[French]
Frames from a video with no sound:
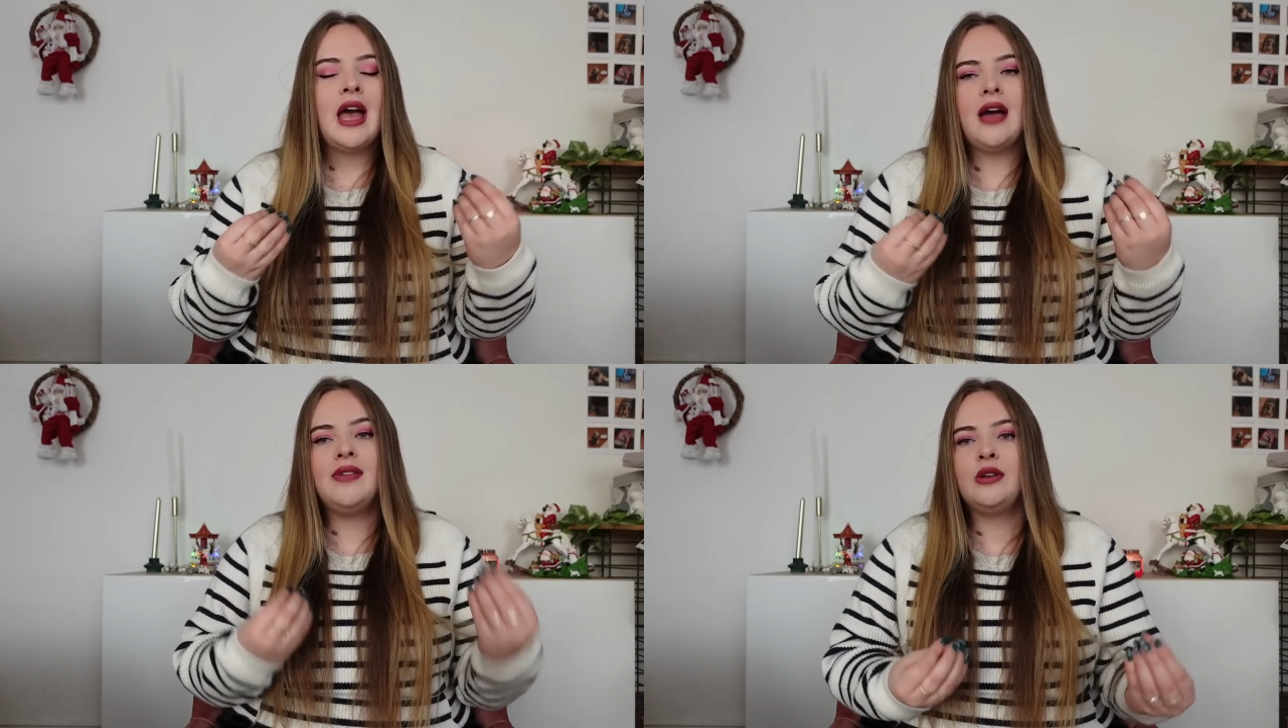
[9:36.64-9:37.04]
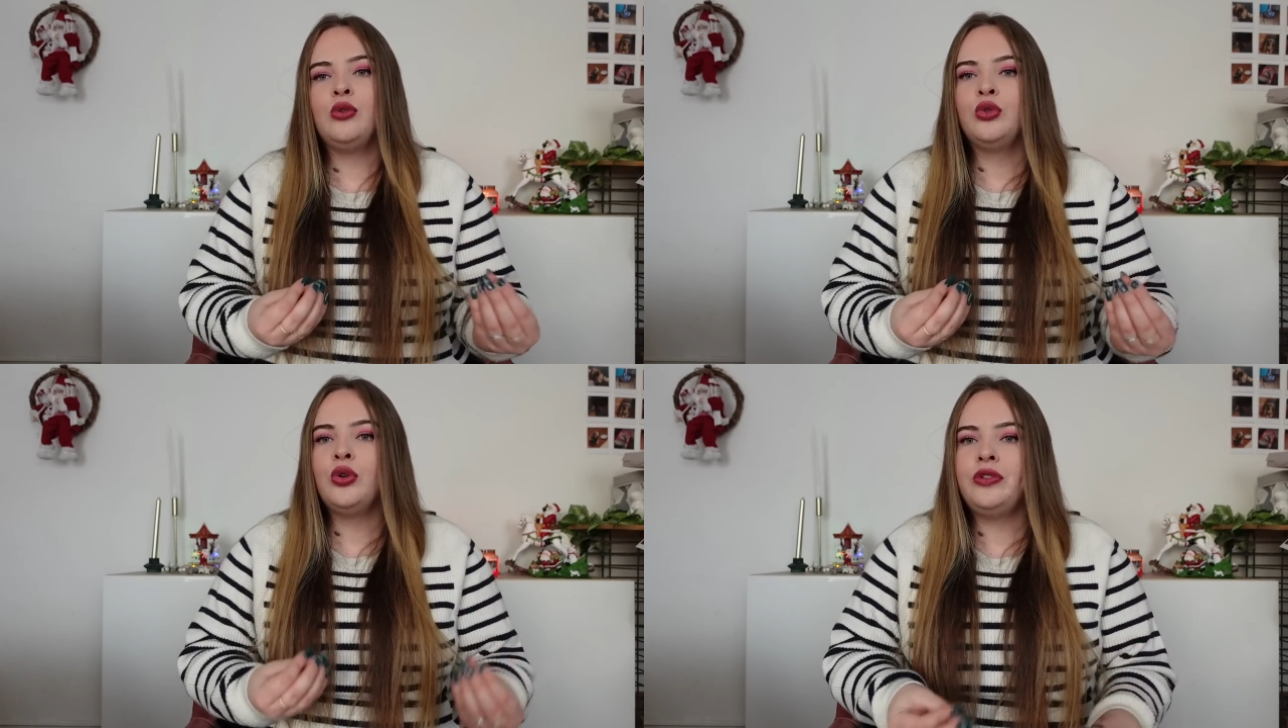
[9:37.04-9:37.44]
avec
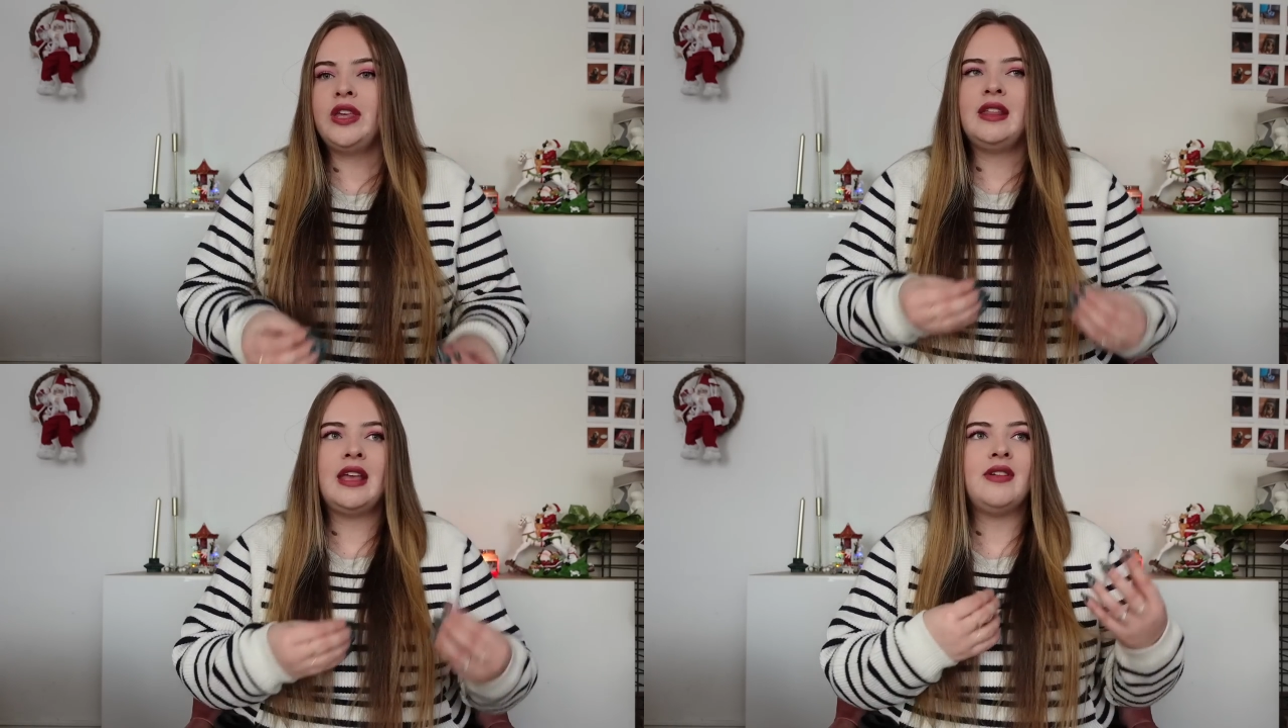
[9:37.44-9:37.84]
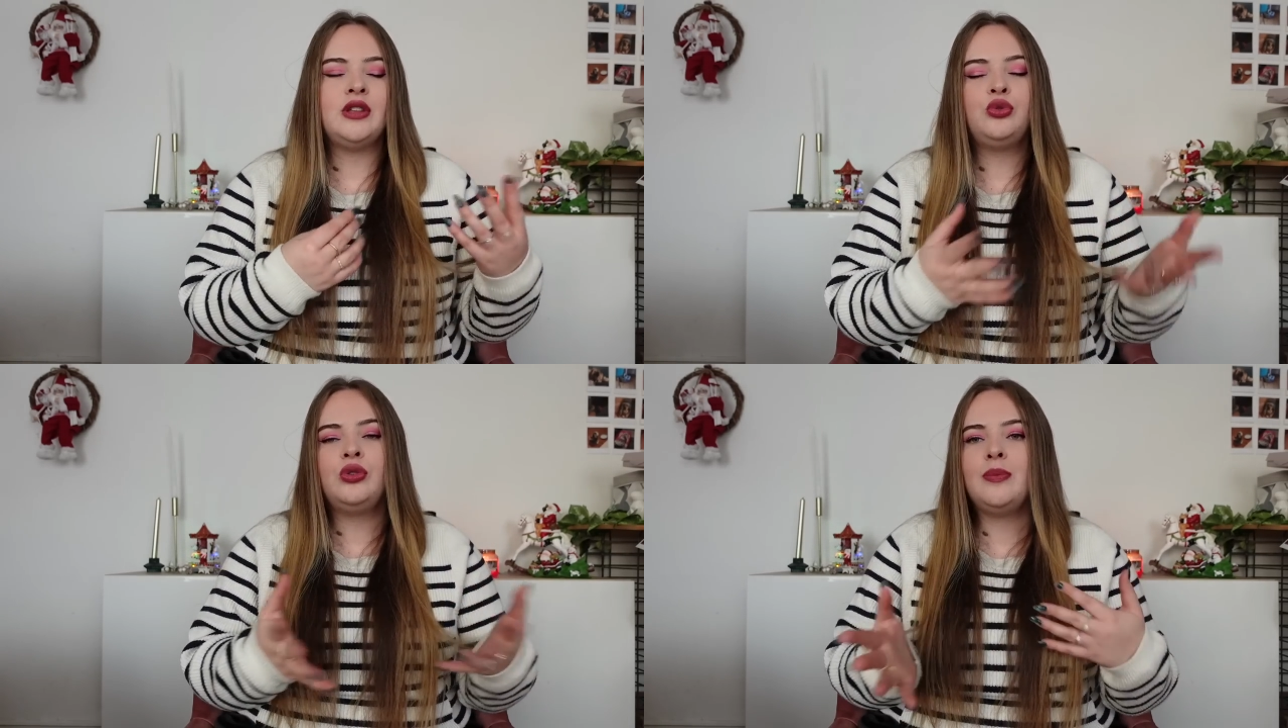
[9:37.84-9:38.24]
le Covid et
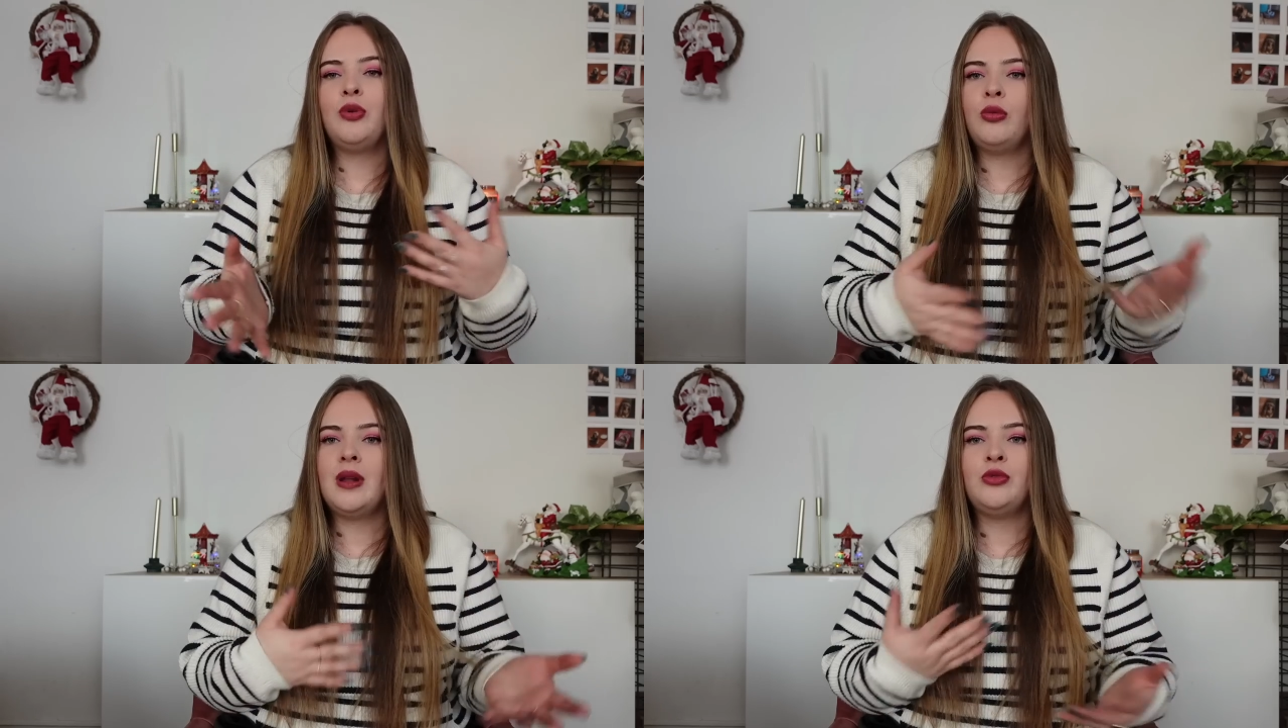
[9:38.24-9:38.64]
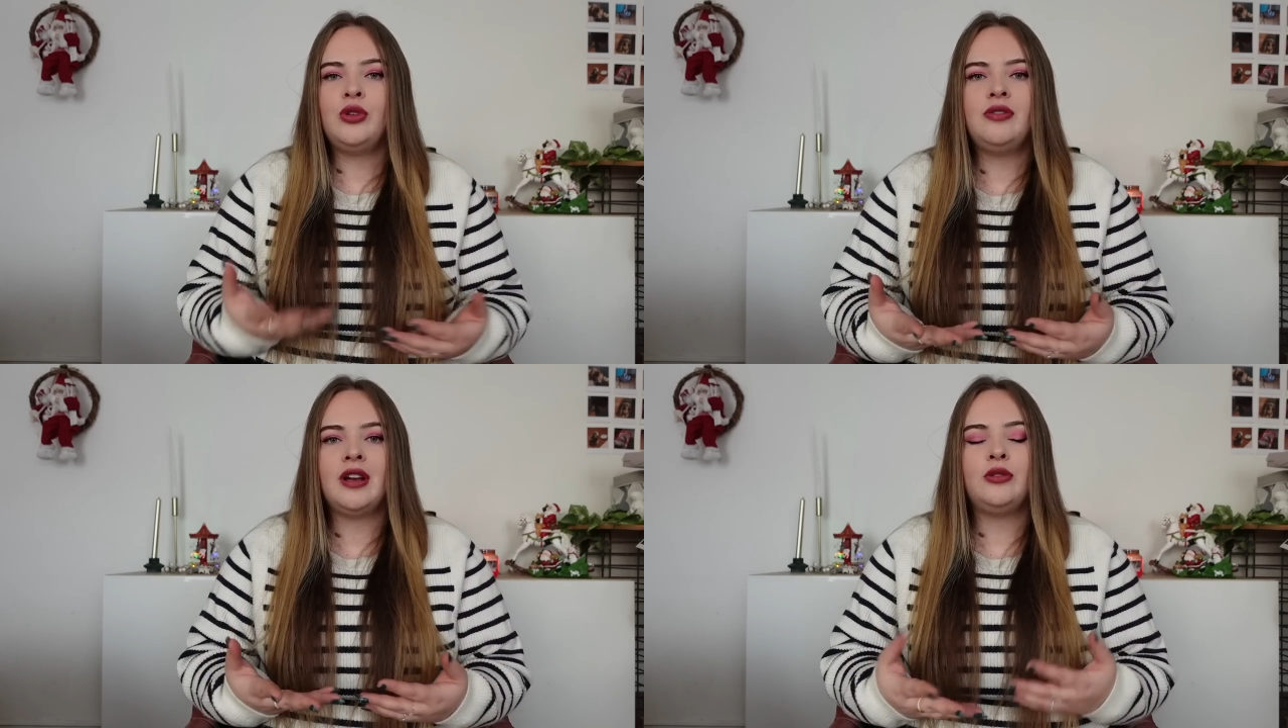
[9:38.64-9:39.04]
avec tous les problèmes de
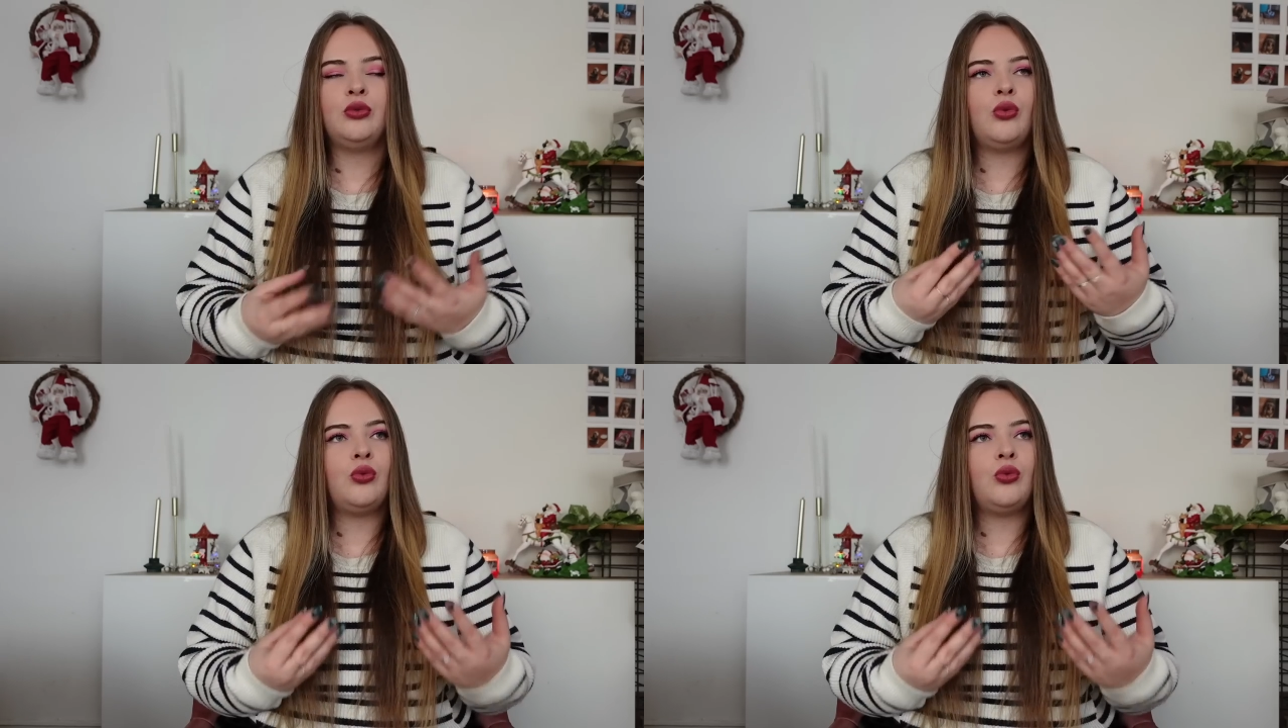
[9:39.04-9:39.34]
livraison.